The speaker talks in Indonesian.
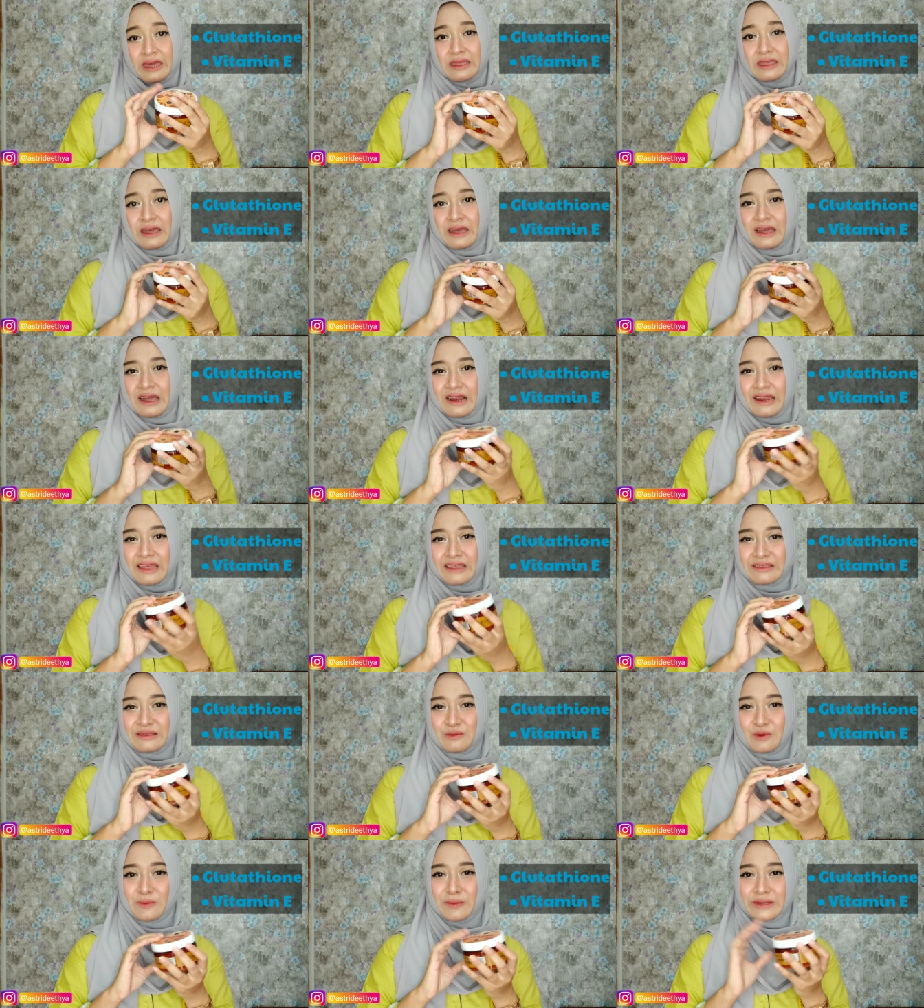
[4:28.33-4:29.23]
Yang
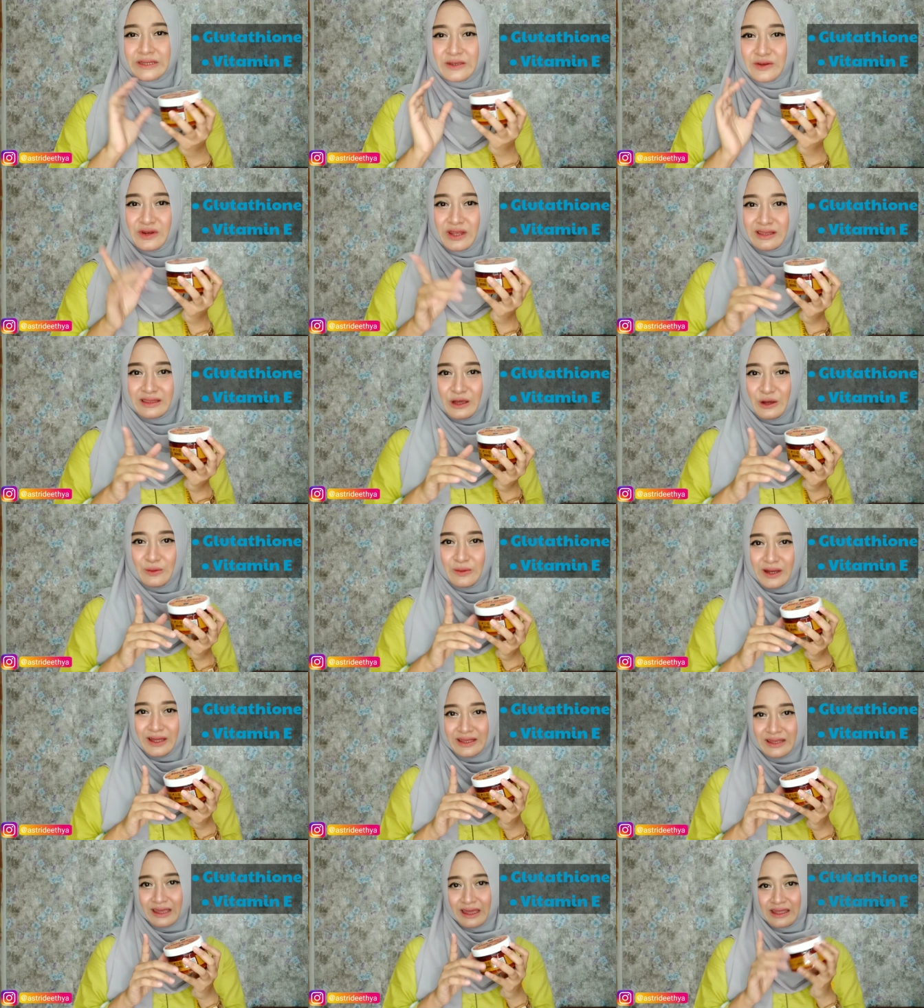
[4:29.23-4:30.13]
kalian semua pasti udah tahu
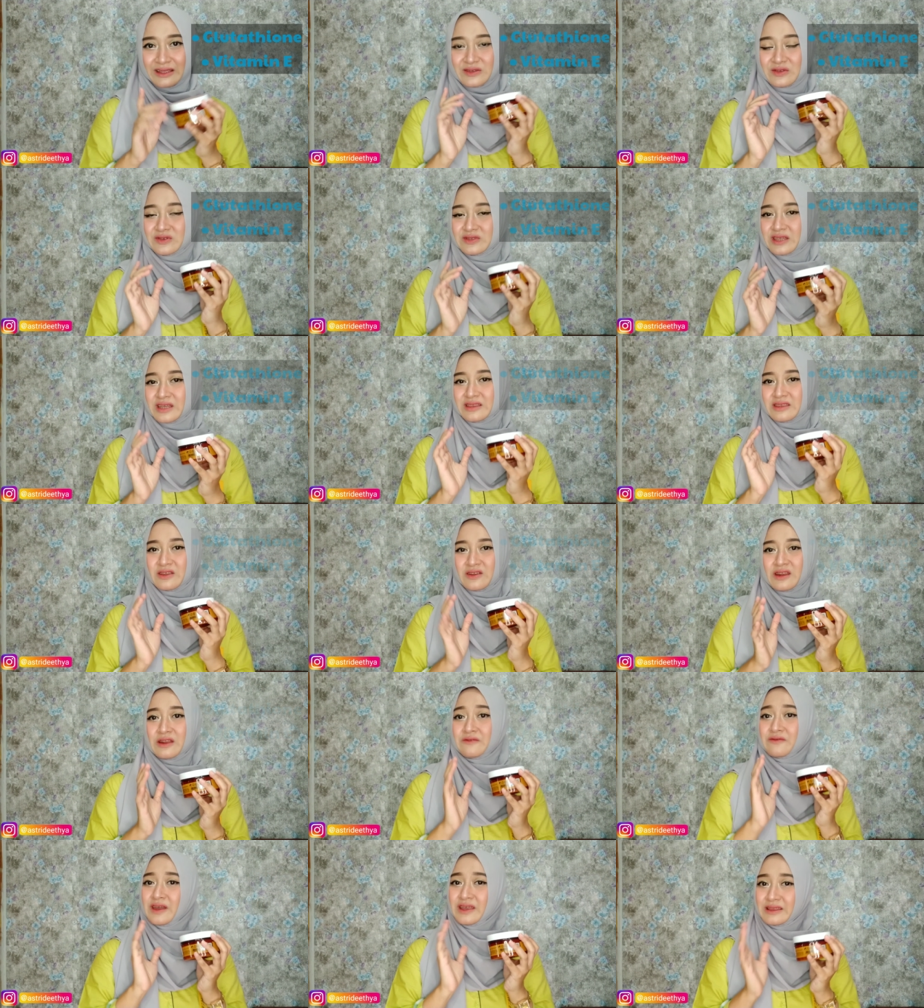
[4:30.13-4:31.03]
banget kan,
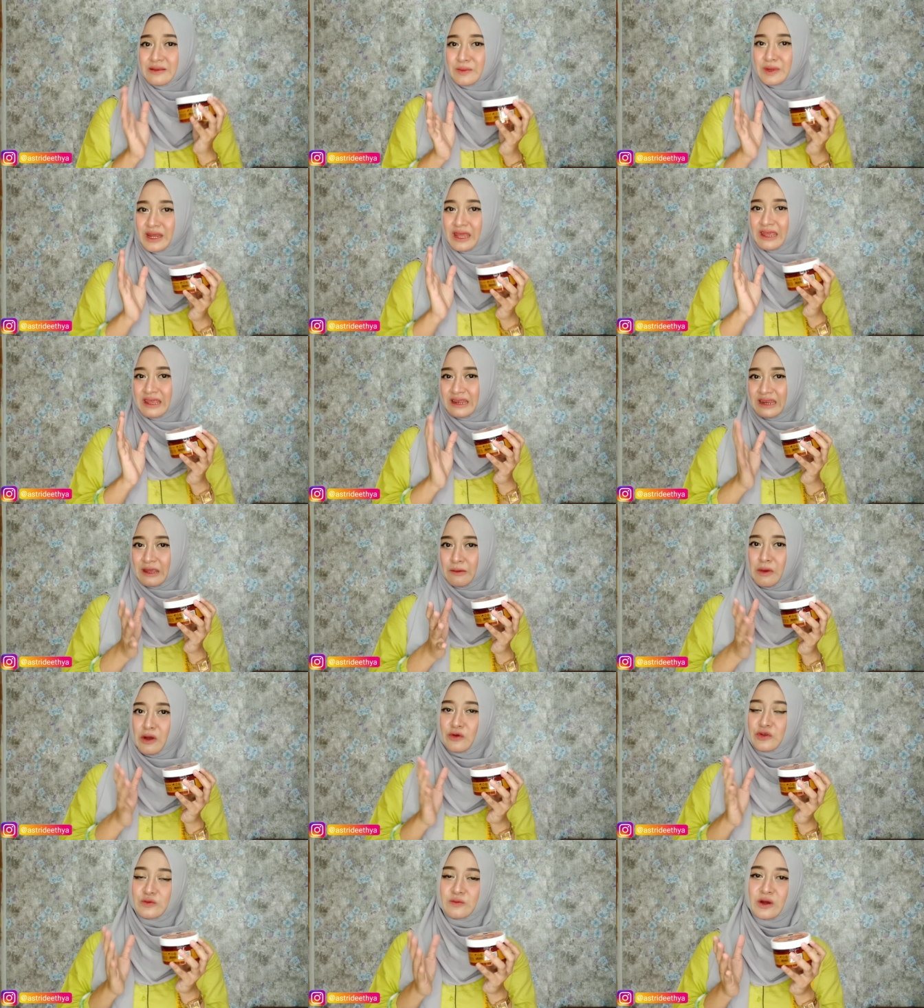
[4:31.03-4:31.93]
glutathione dan vitamin E ini
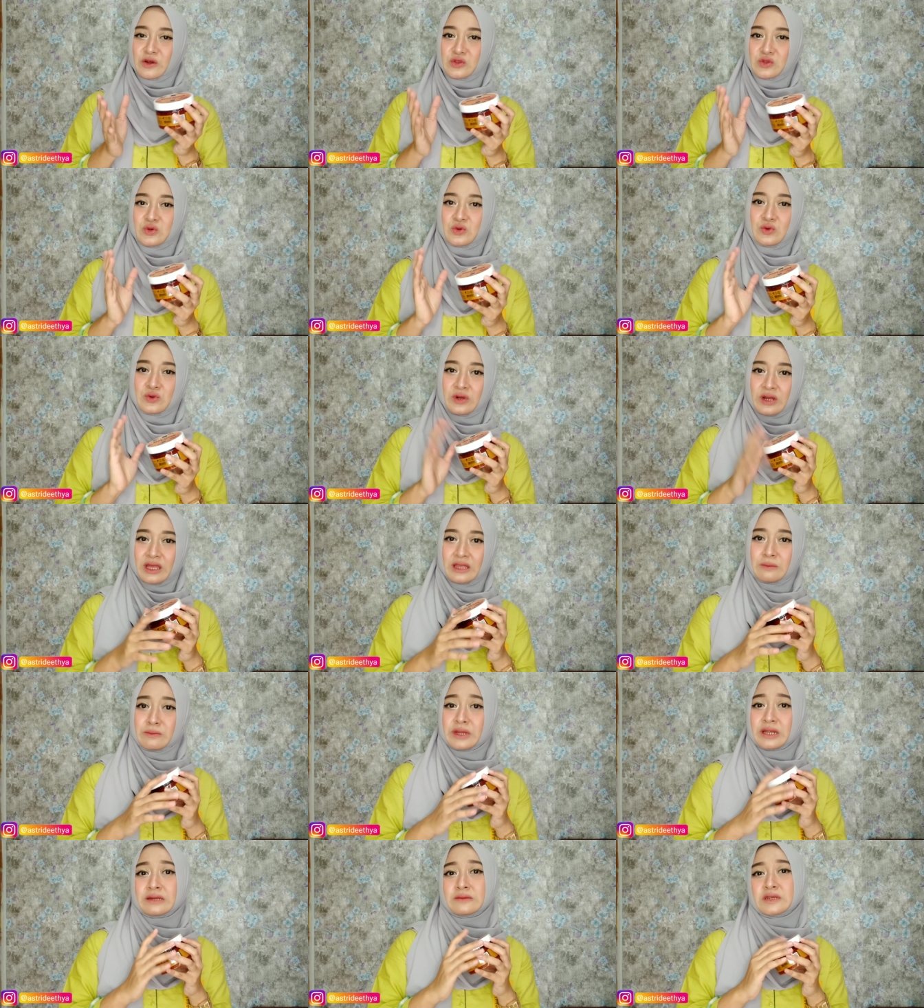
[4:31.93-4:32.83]
bagus banget untuk
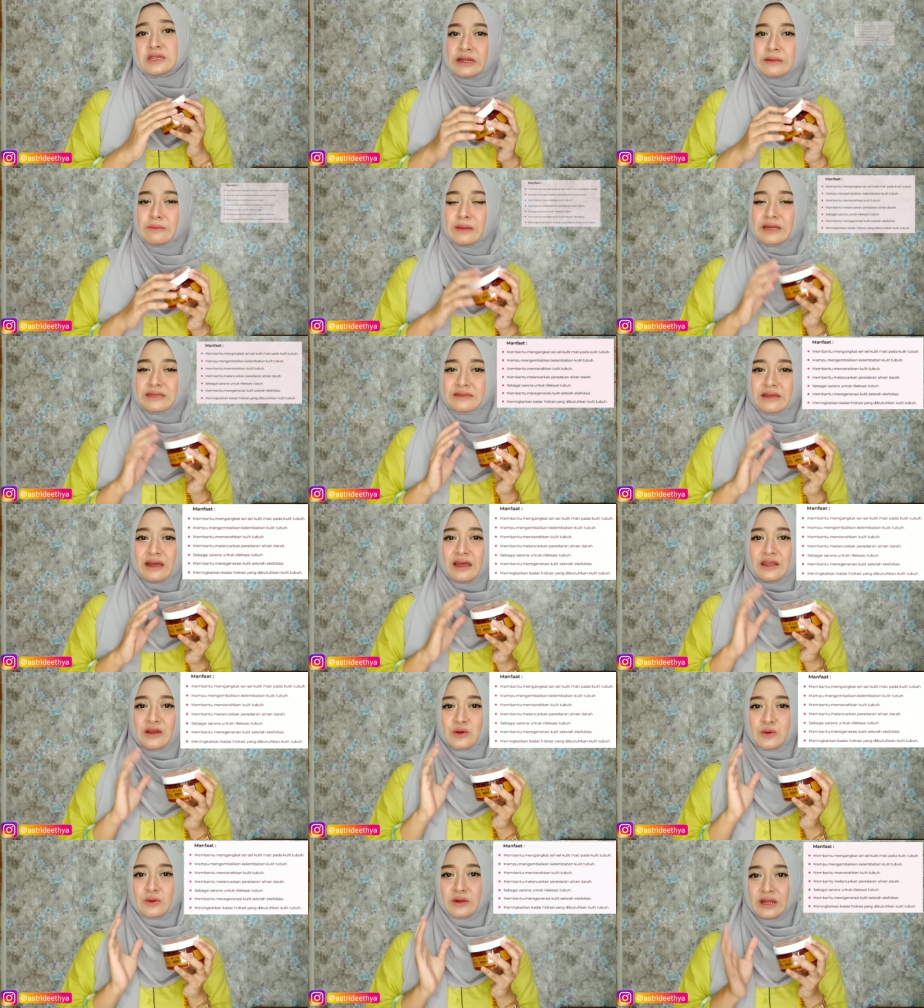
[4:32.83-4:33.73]
kulit,
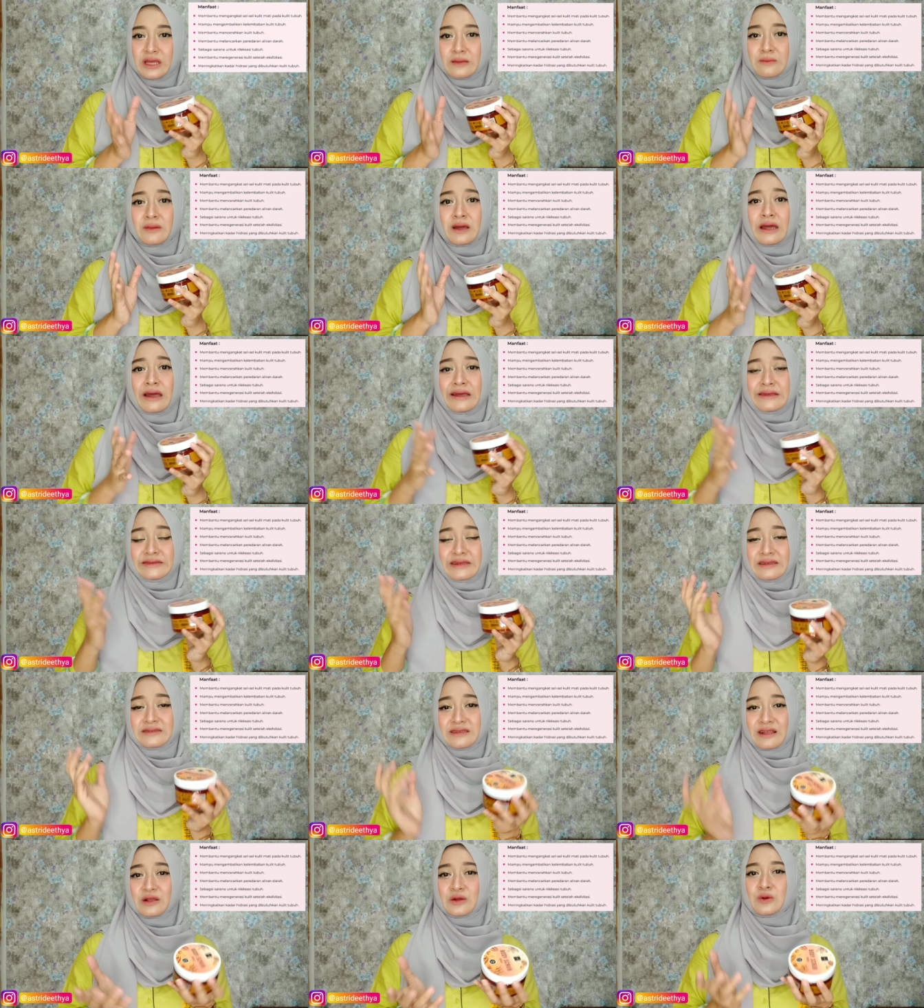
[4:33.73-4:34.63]
meremajakan kulit, mengangkat
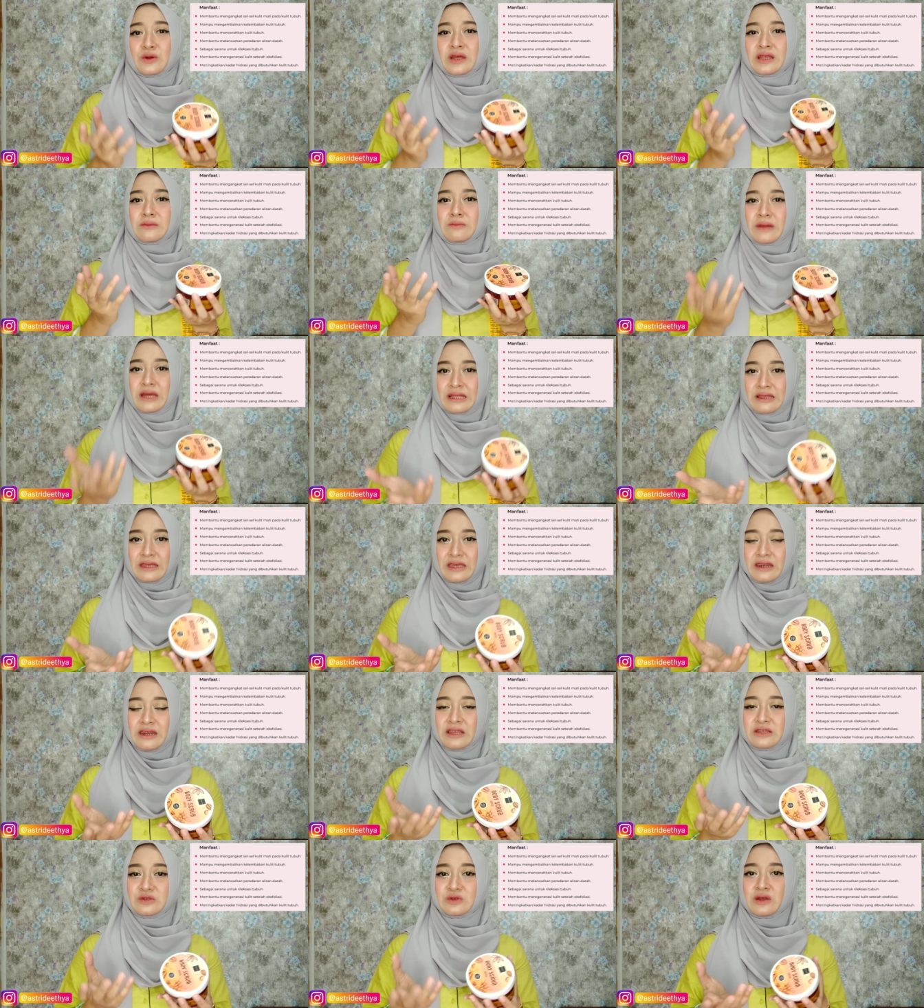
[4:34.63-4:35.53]
sel-sel kulit
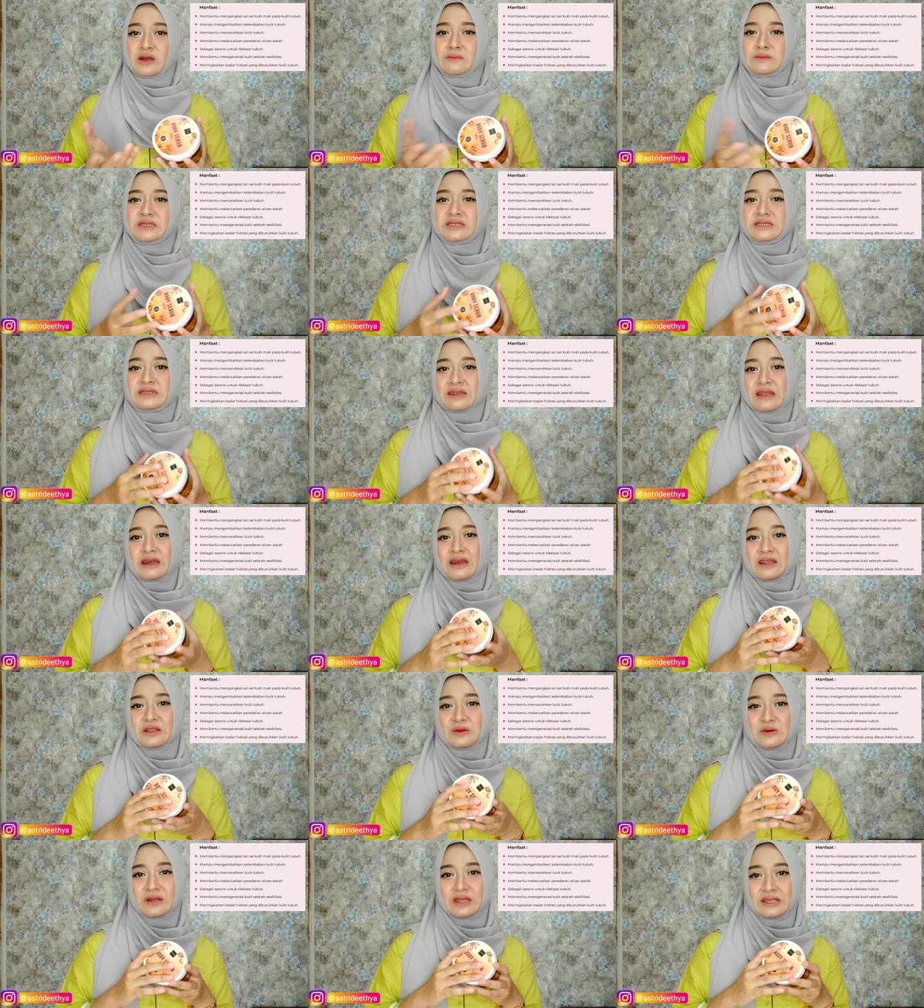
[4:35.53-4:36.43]
mati, dan juga
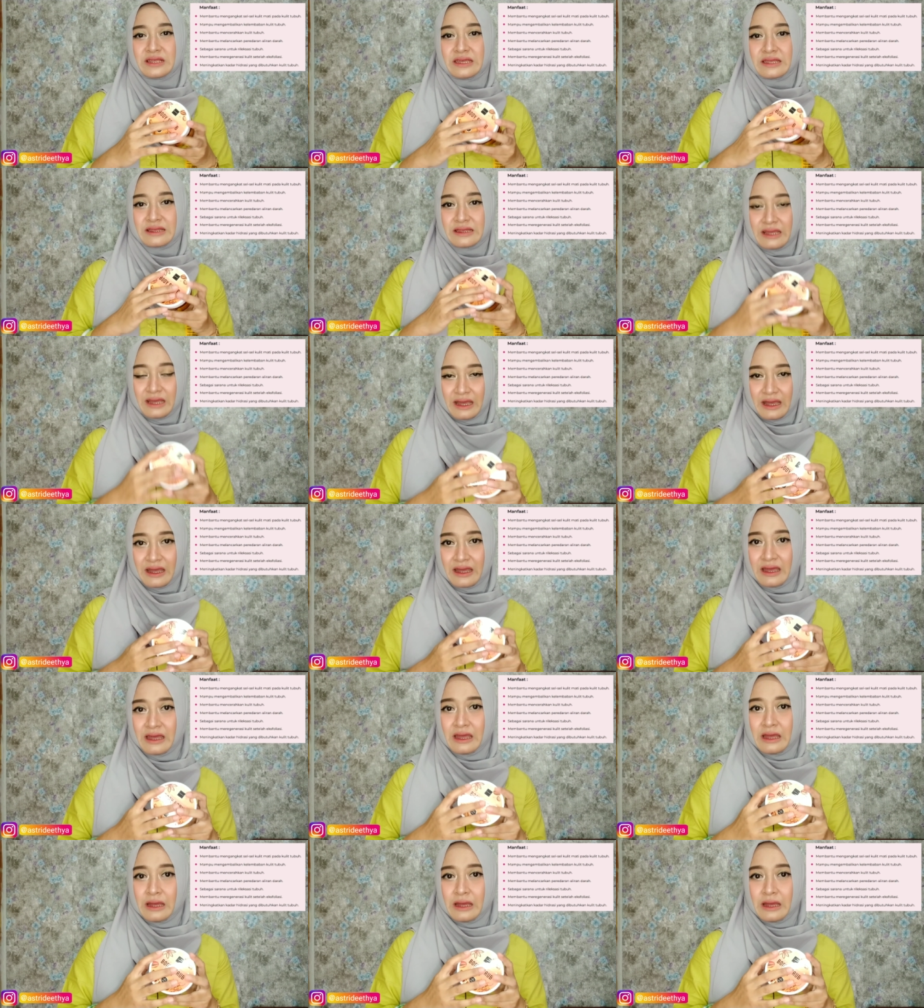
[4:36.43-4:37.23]
mencerahkan kulit kita,